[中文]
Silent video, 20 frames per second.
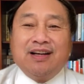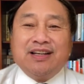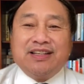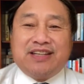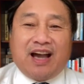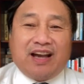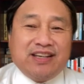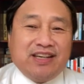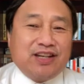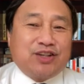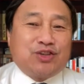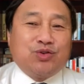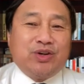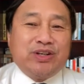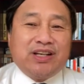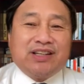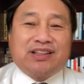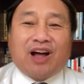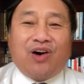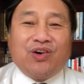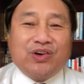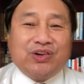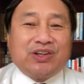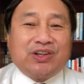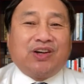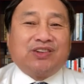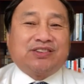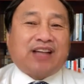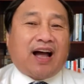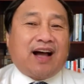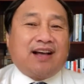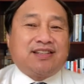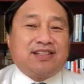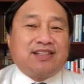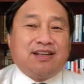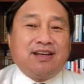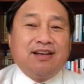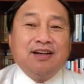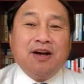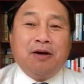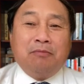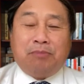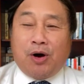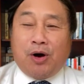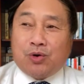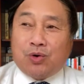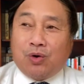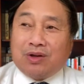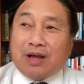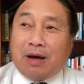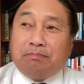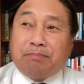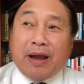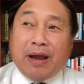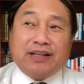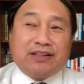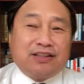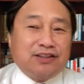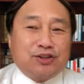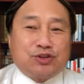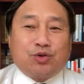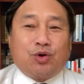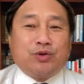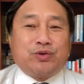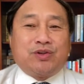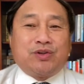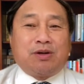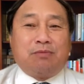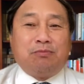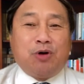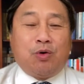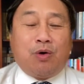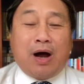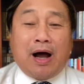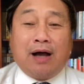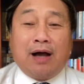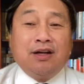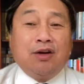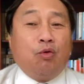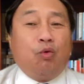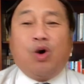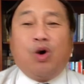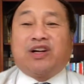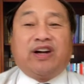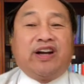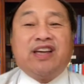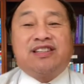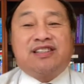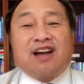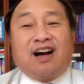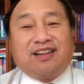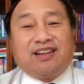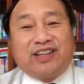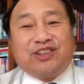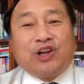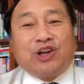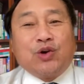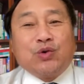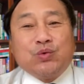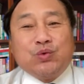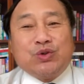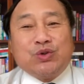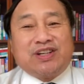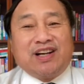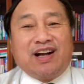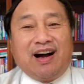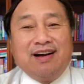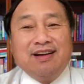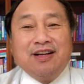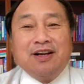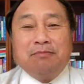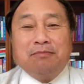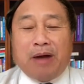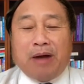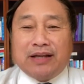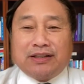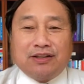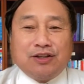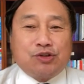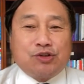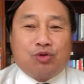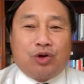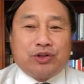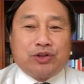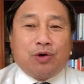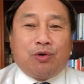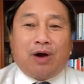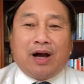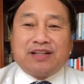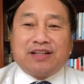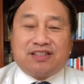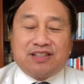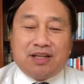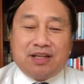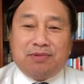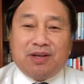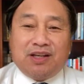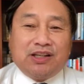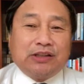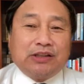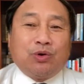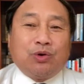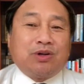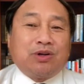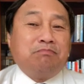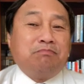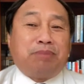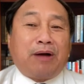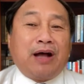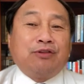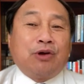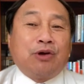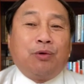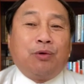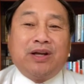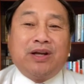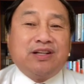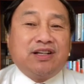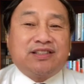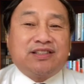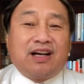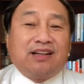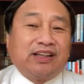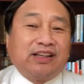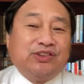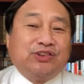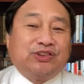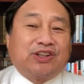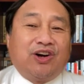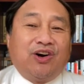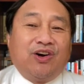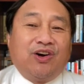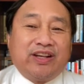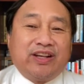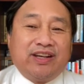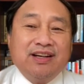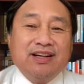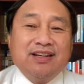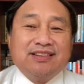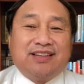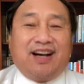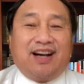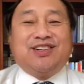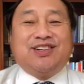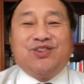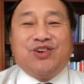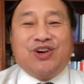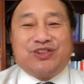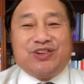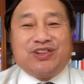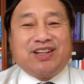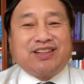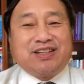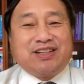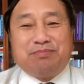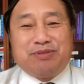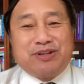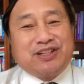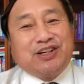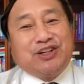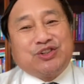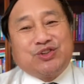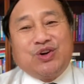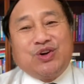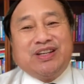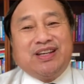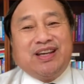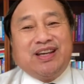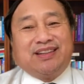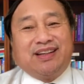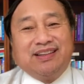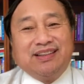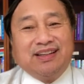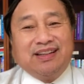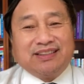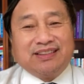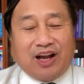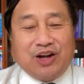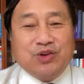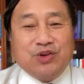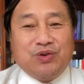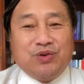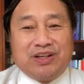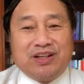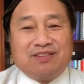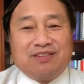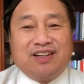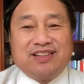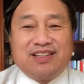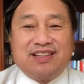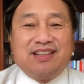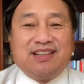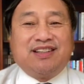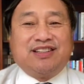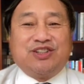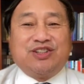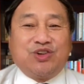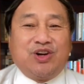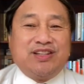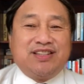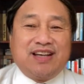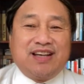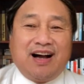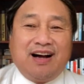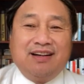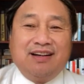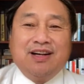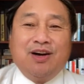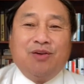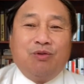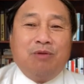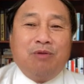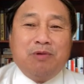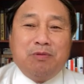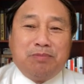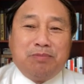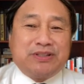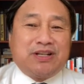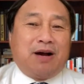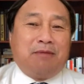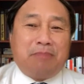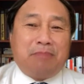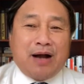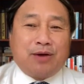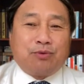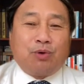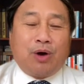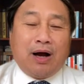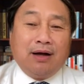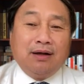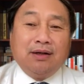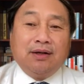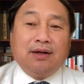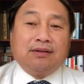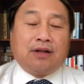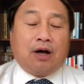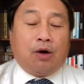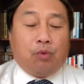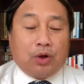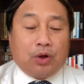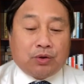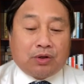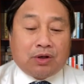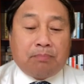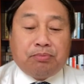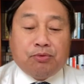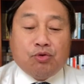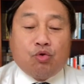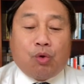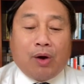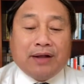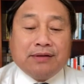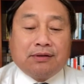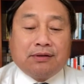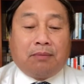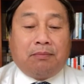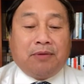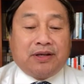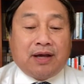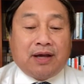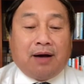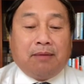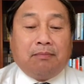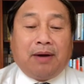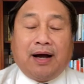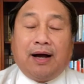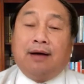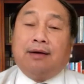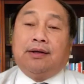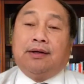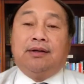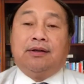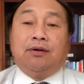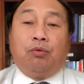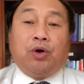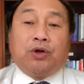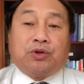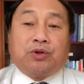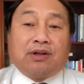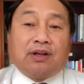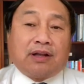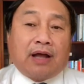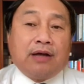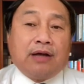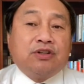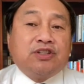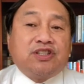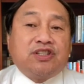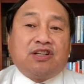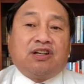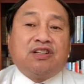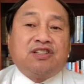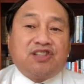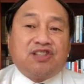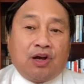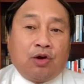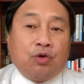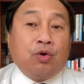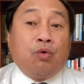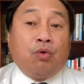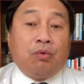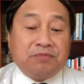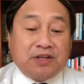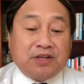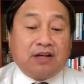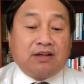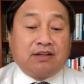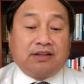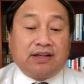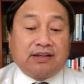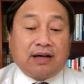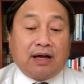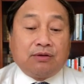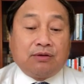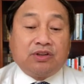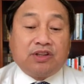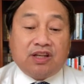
演绎出一套一套大戏，包括呢，拜登说句什么话，我可以讲这套故事啊。拜登说句话，习近平一通什么盘子，我也能讲得有条理。但是我觉得这不是个专业的谈论问题了吧？今天是专家。我们不讲八卦，那我觉得不管怎么样吧，我觉得他有几个结论，我们今天是可以看出。